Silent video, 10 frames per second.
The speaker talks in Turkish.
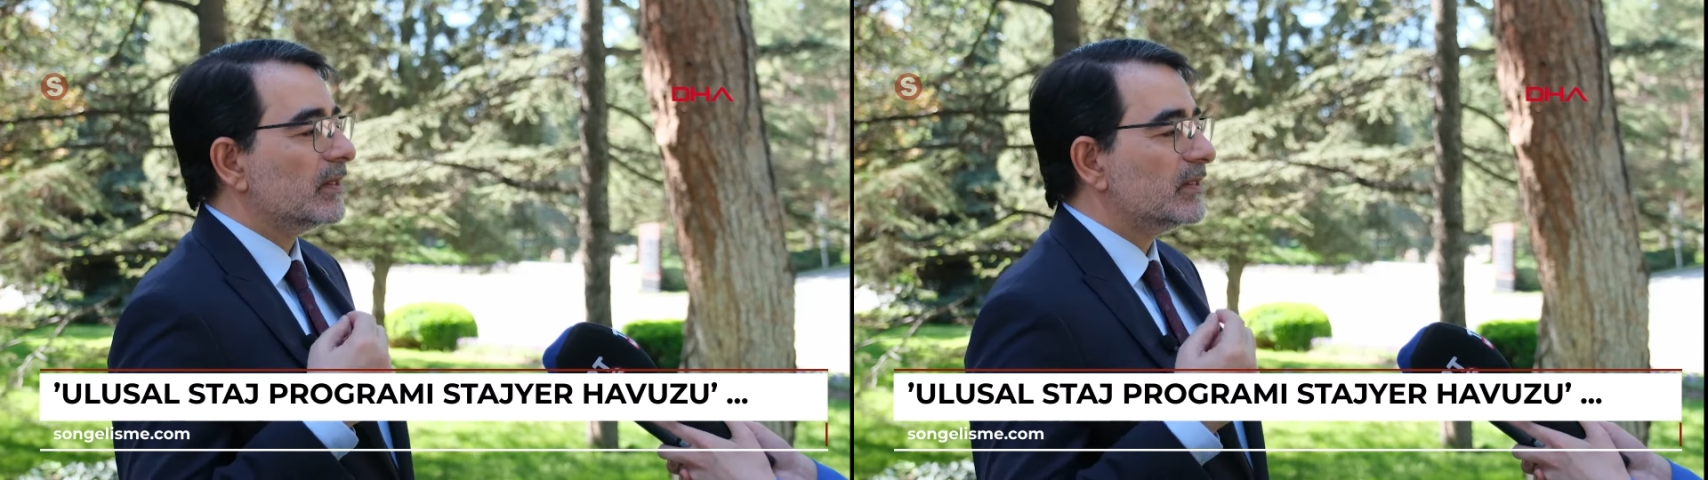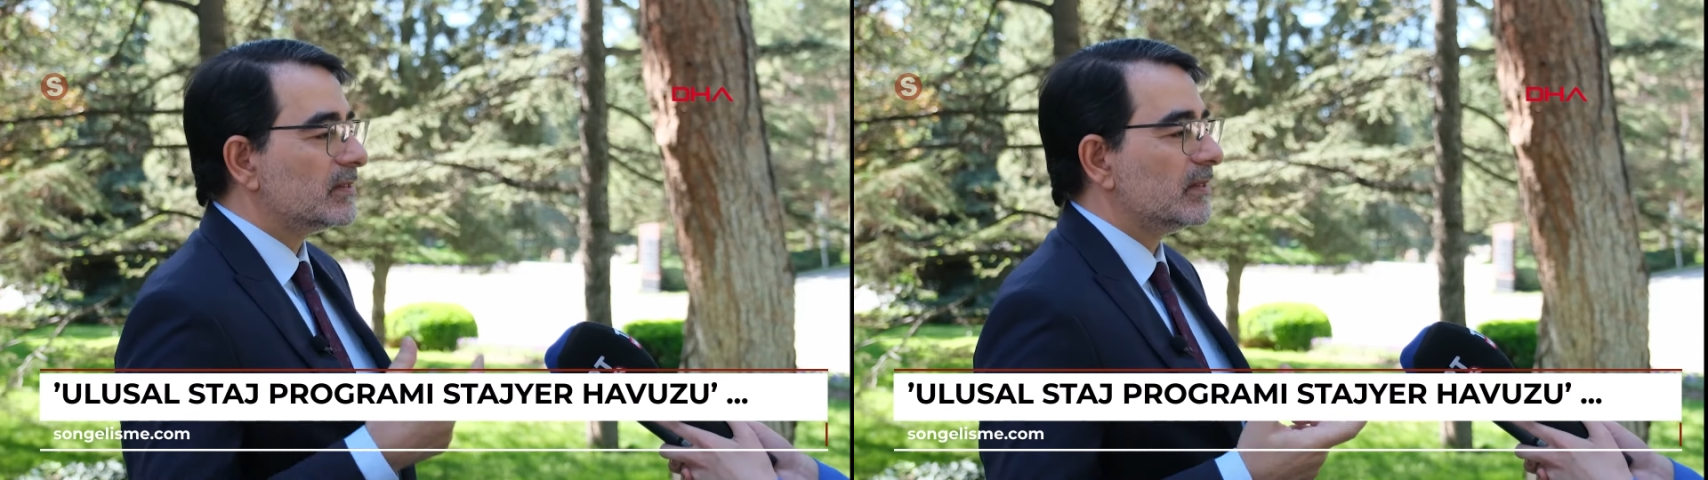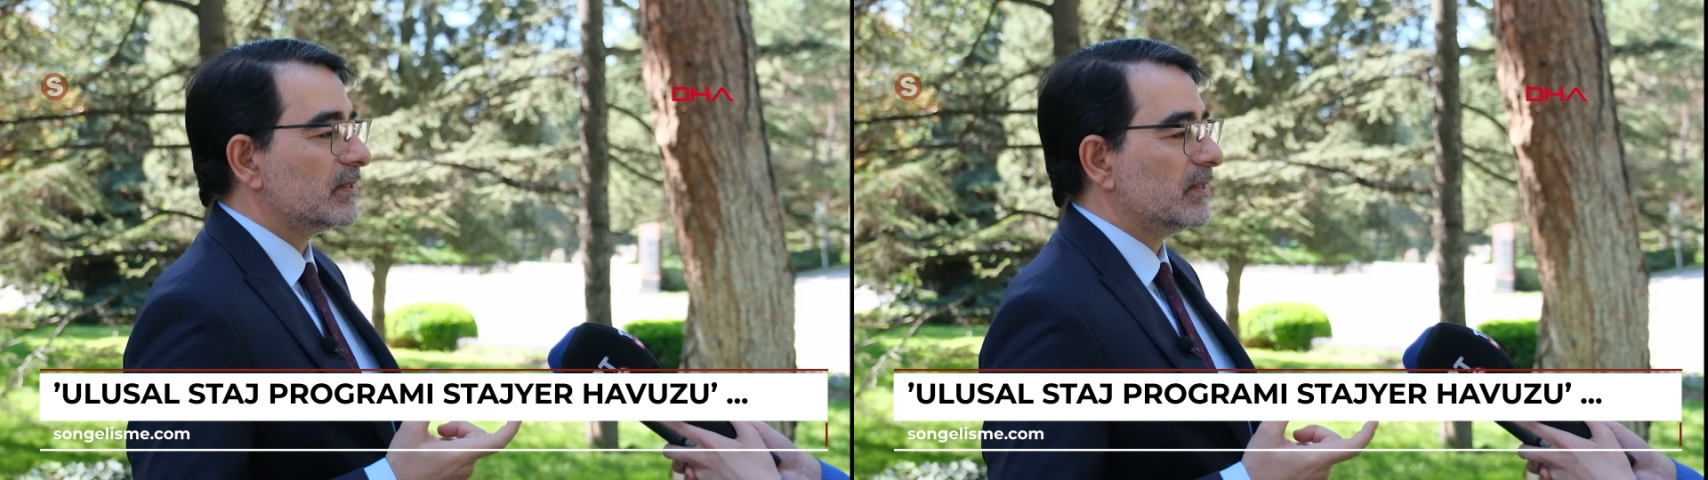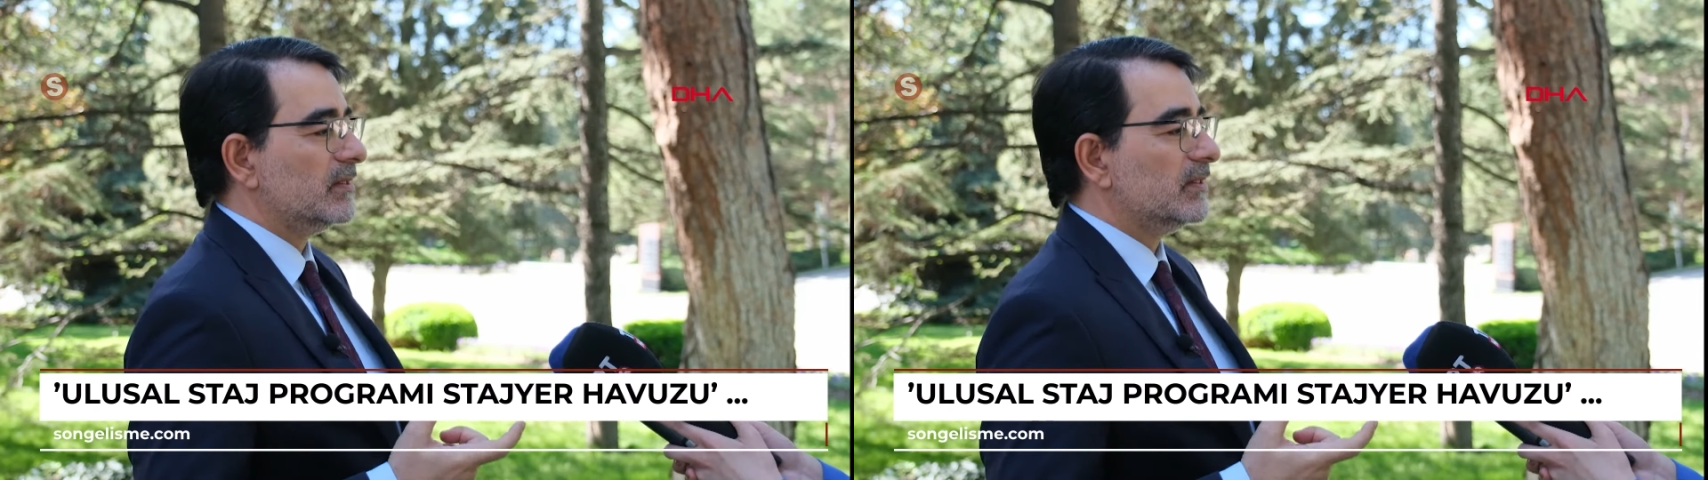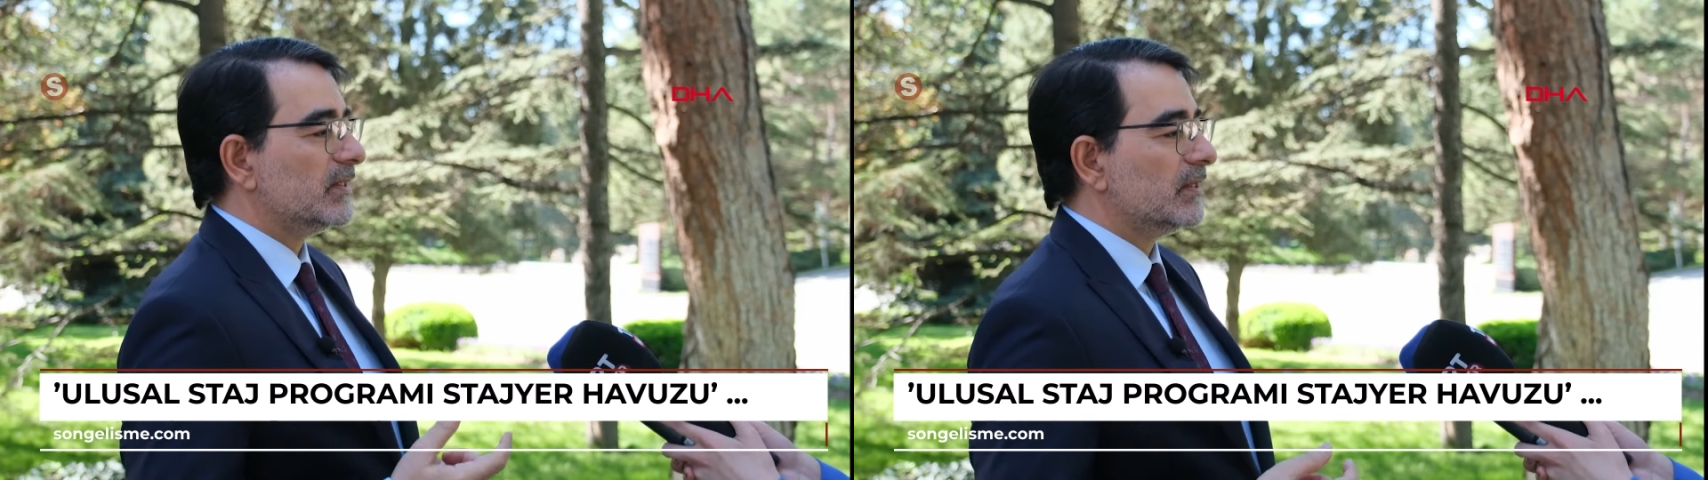
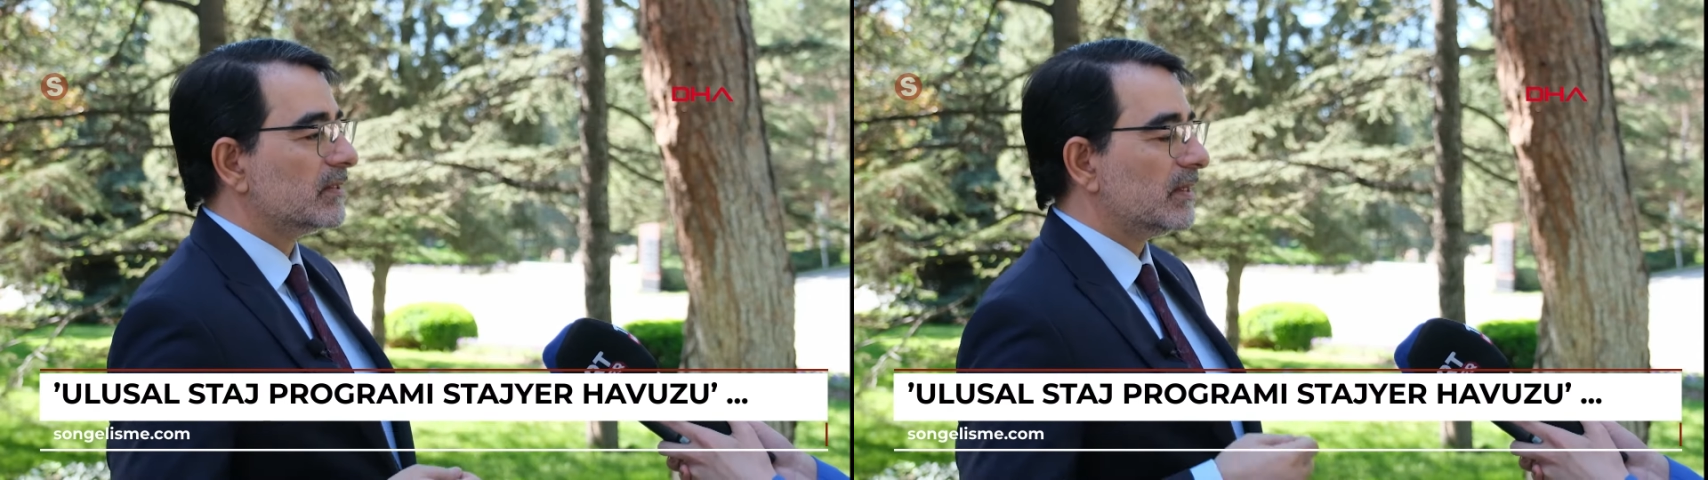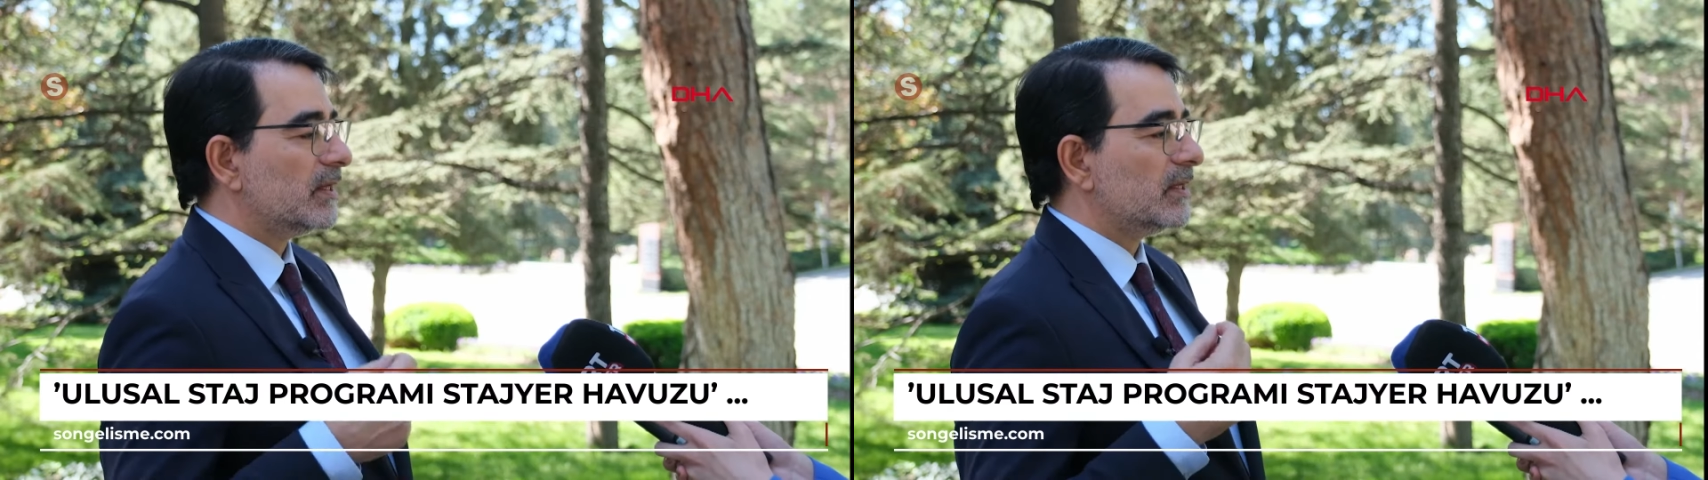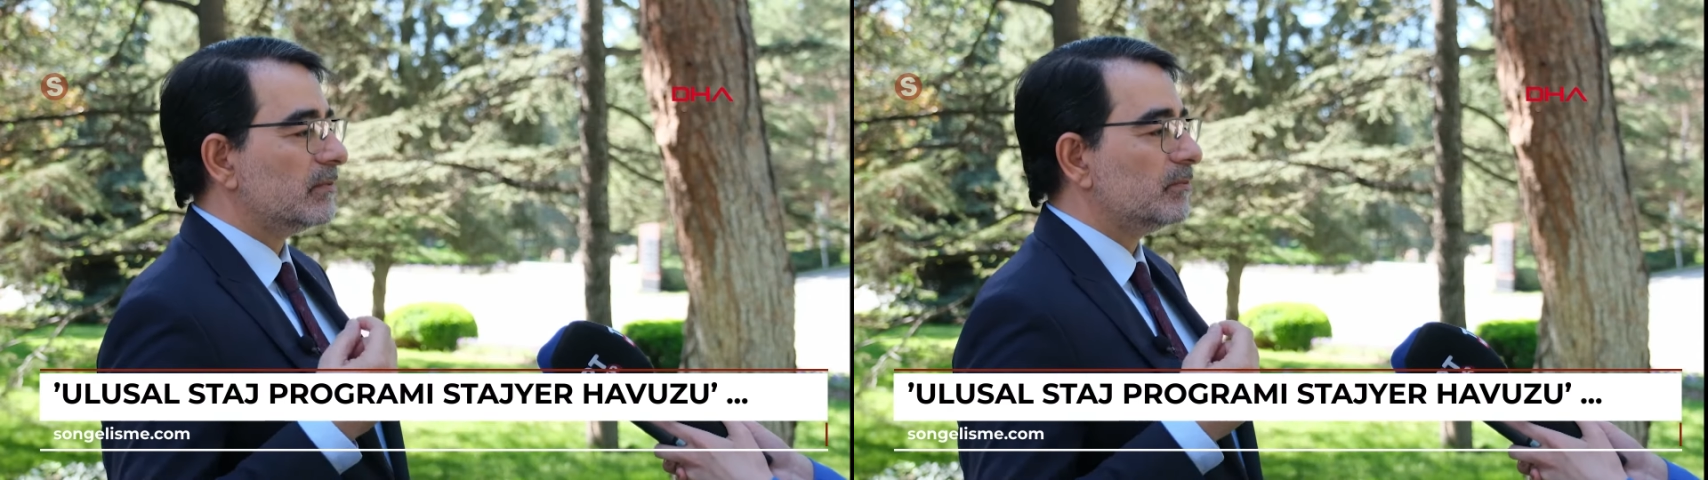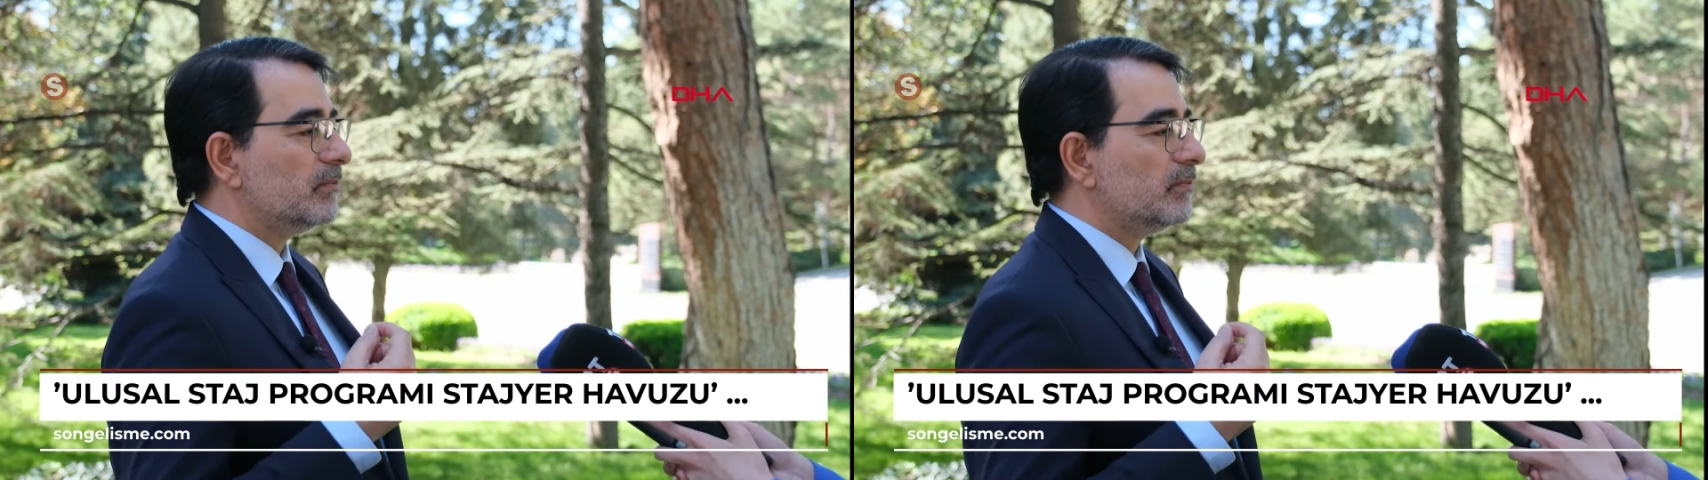İstedikleri niteliklere